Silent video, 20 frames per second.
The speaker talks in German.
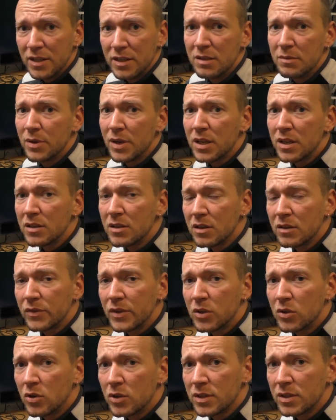eBay
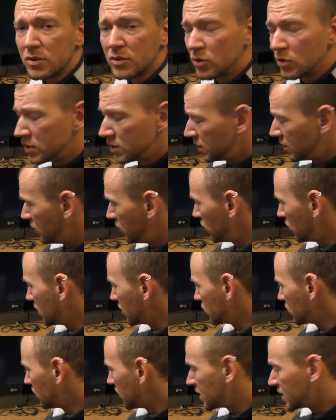irgendwie kostengünstig oder
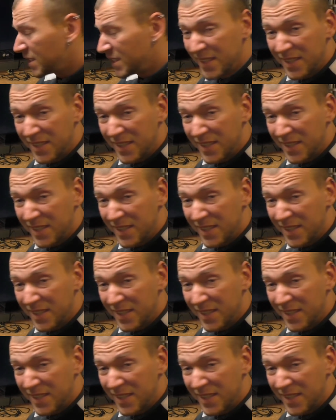sowas.